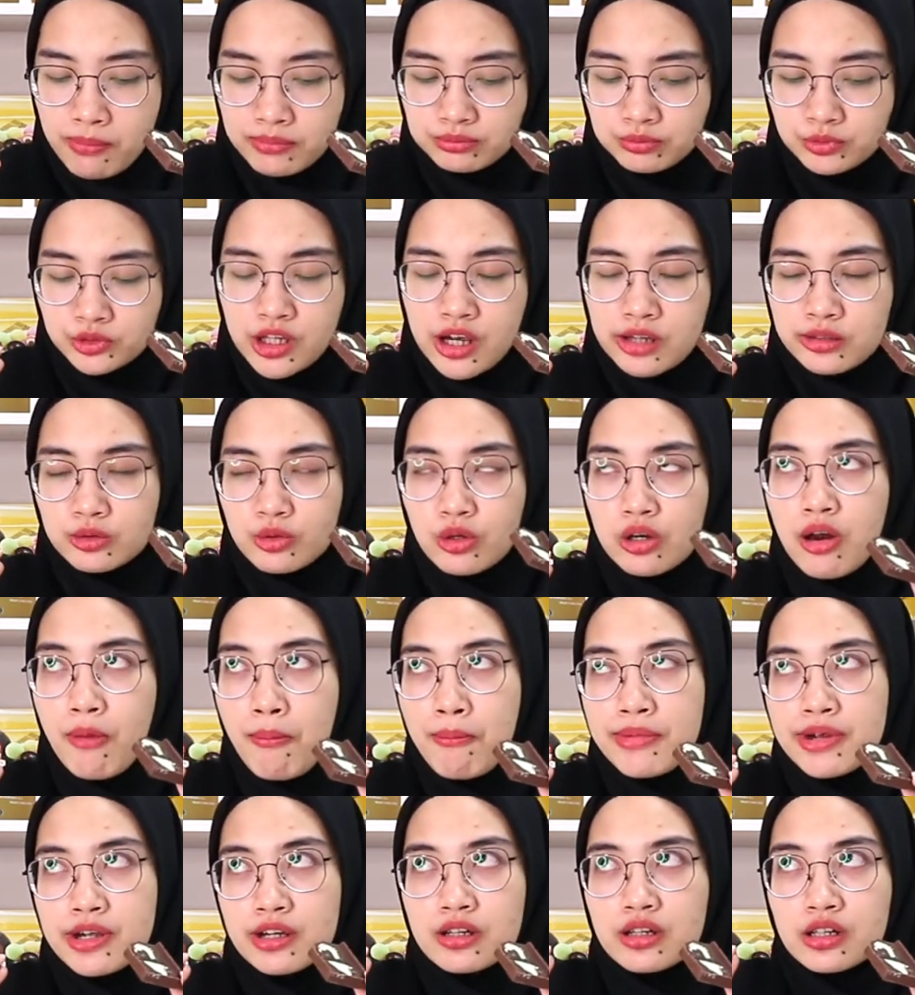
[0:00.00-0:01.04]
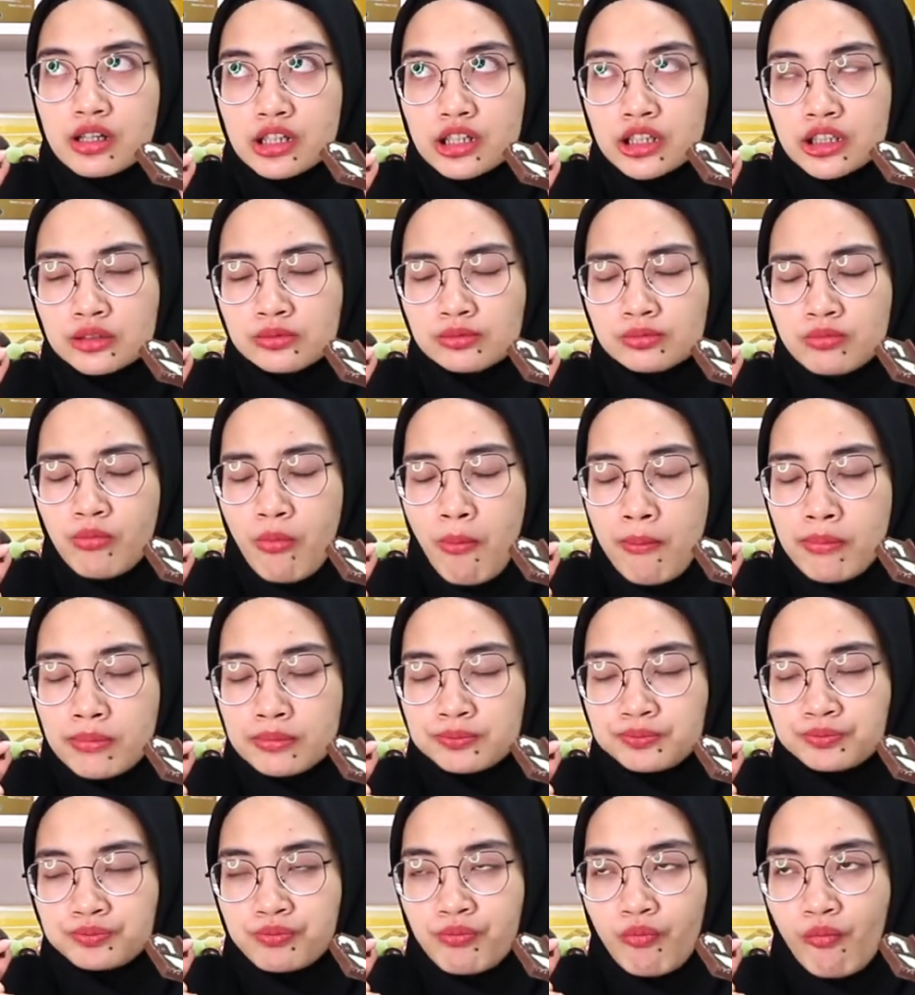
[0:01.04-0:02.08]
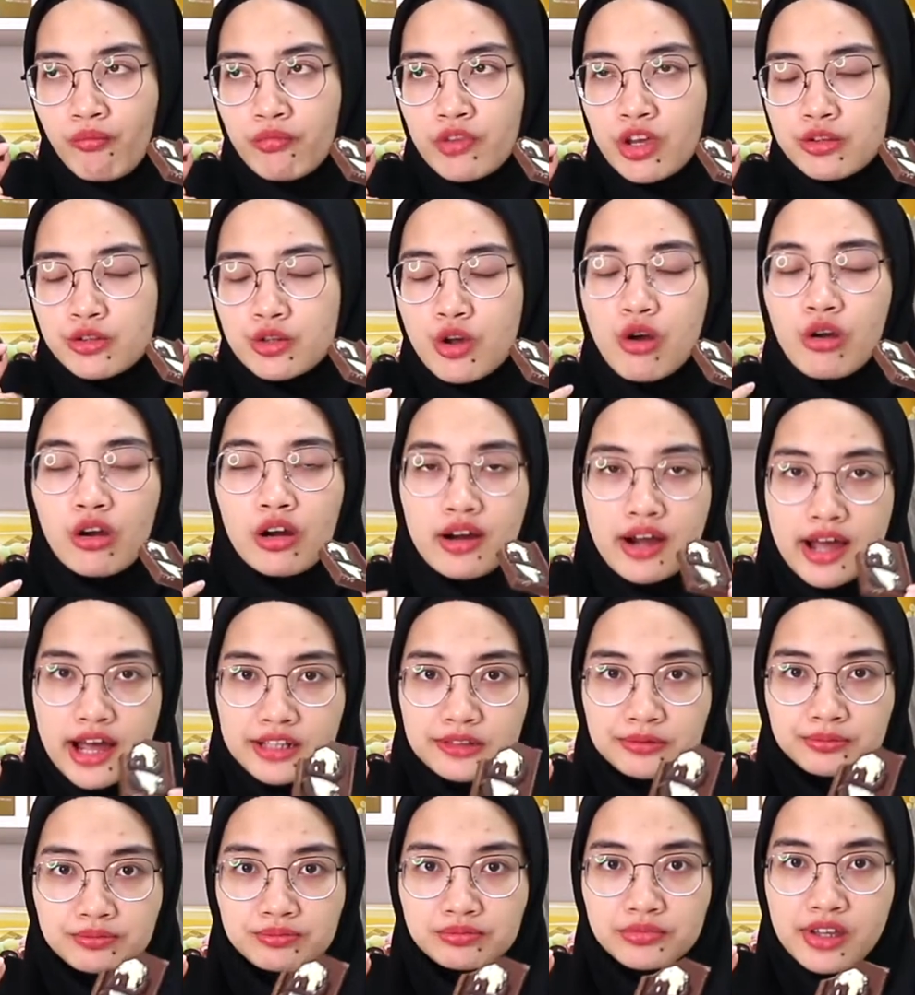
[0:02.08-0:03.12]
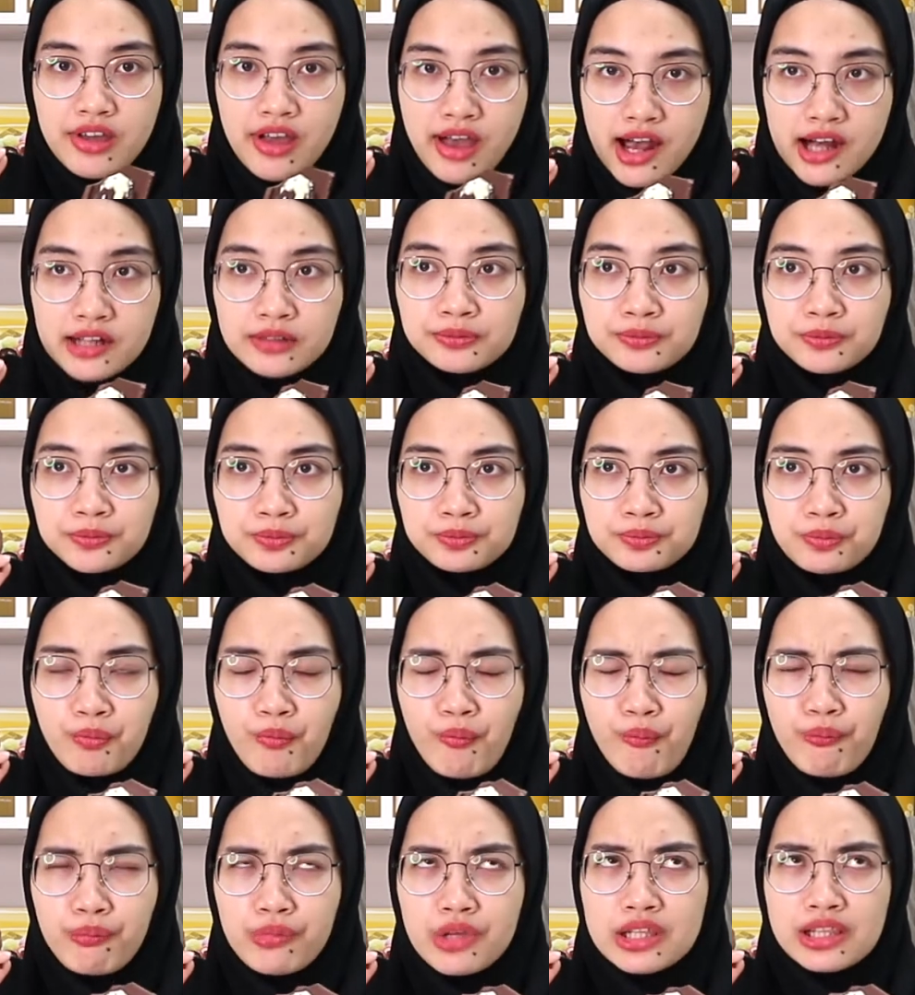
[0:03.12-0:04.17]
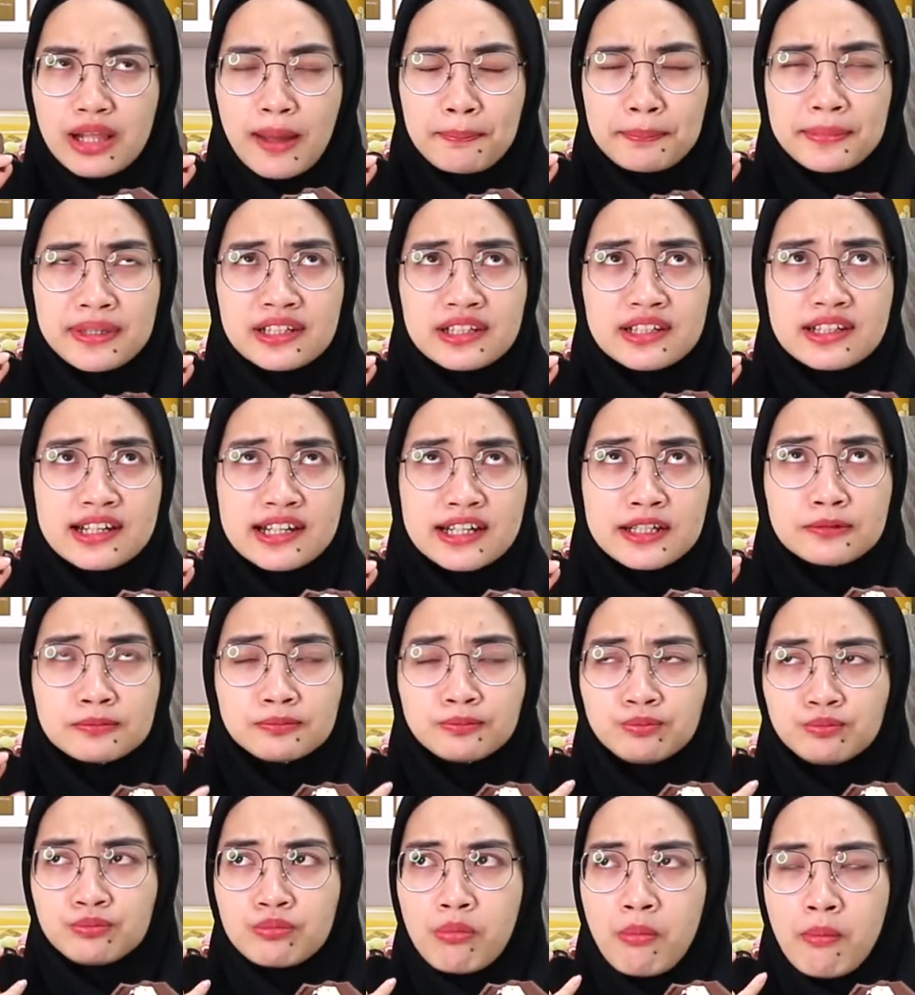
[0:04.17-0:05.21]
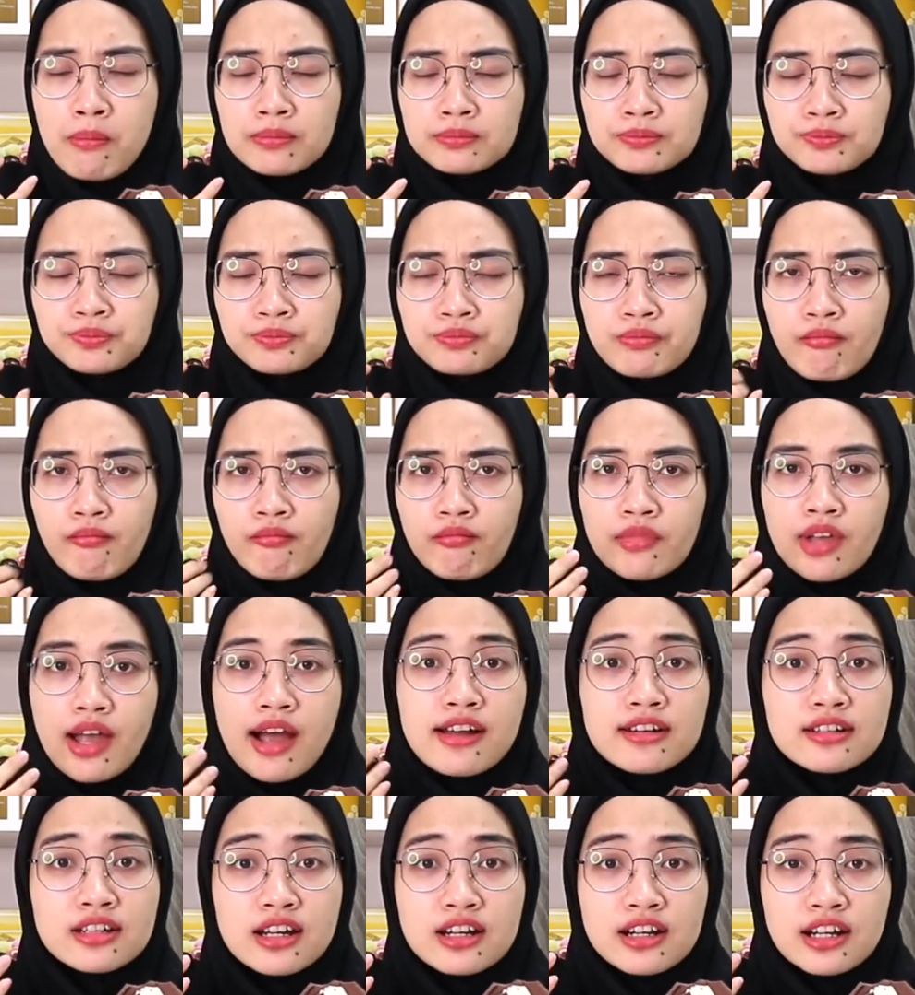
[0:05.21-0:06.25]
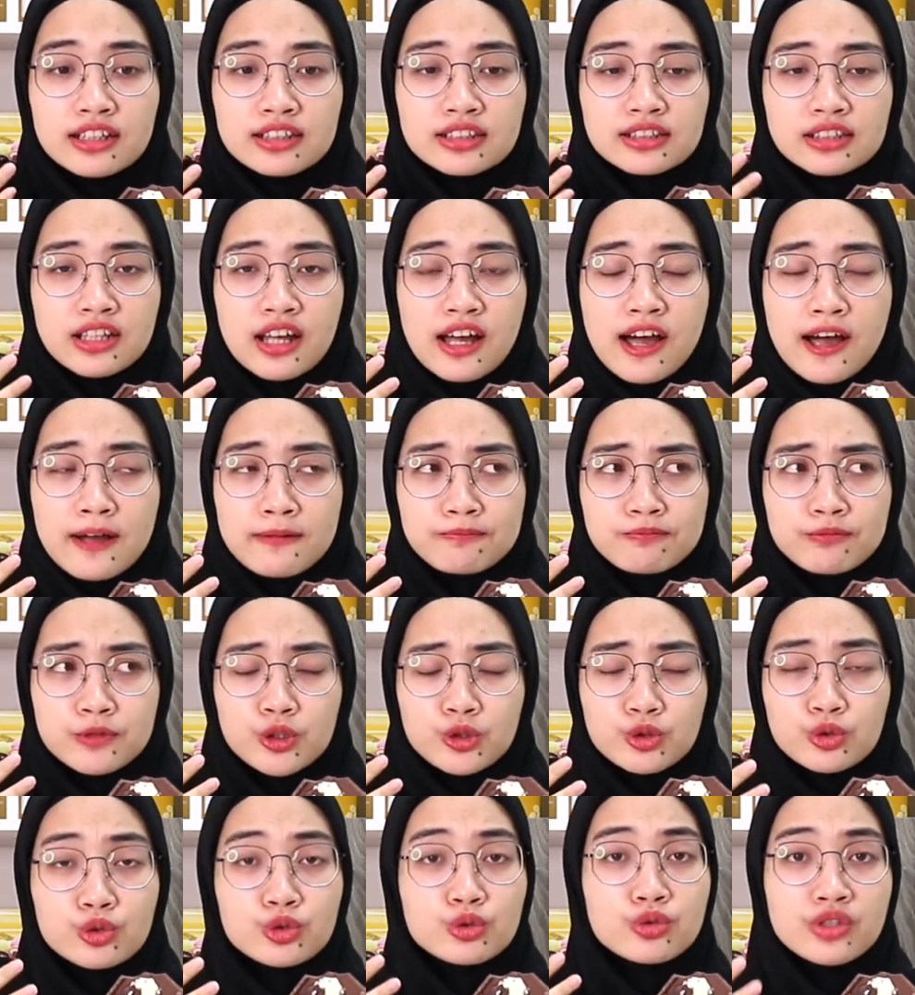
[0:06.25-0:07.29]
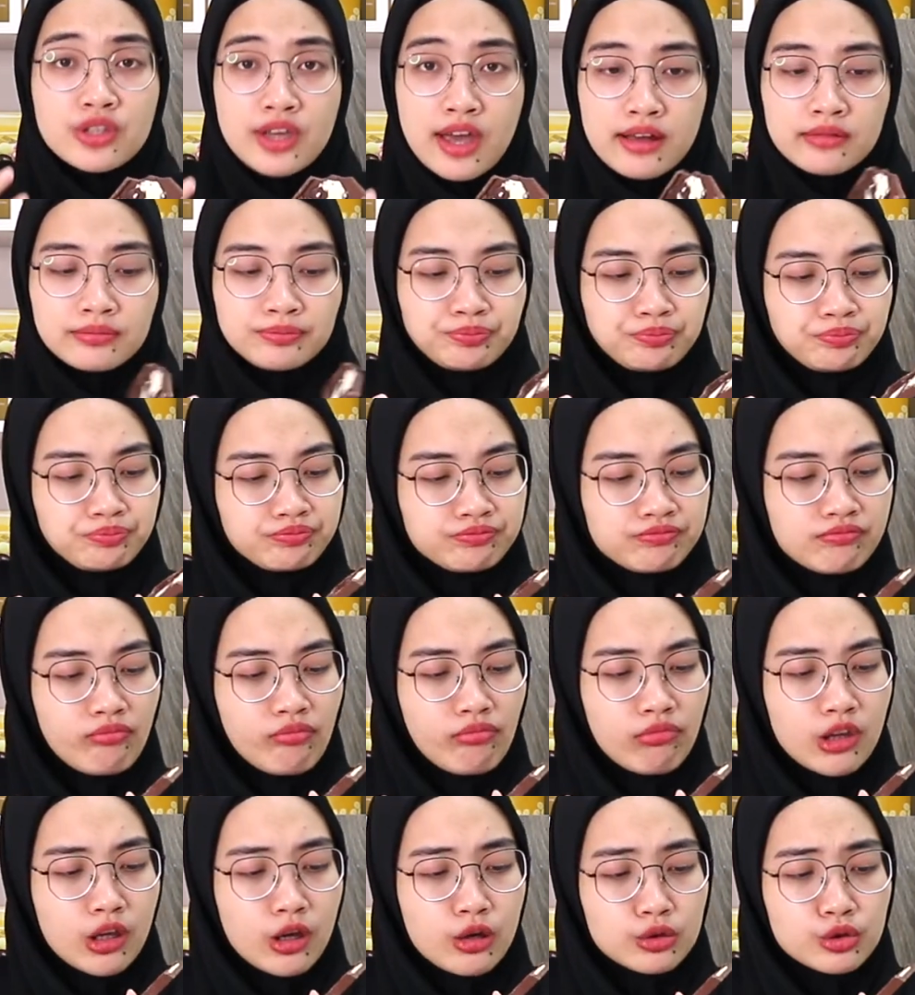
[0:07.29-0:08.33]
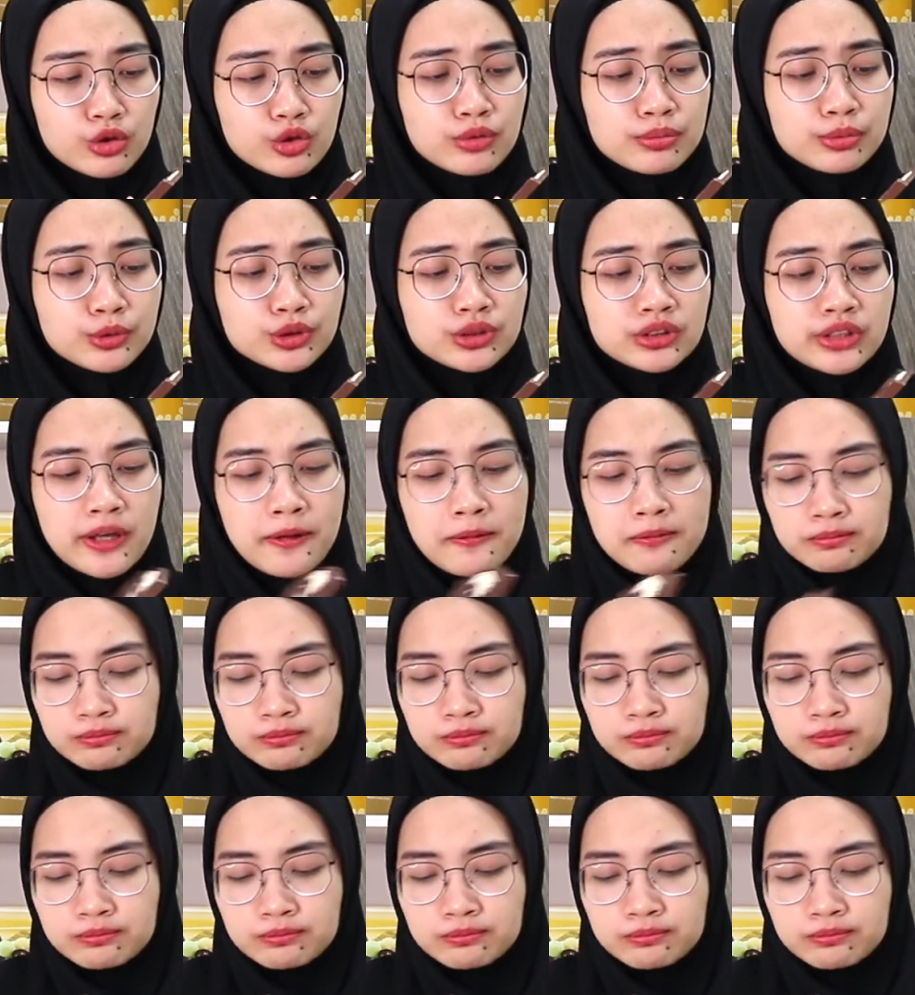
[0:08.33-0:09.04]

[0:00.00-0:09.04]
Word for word: dia tuh lebih ke coklat ya tapi dia ada rasa susunya susu putih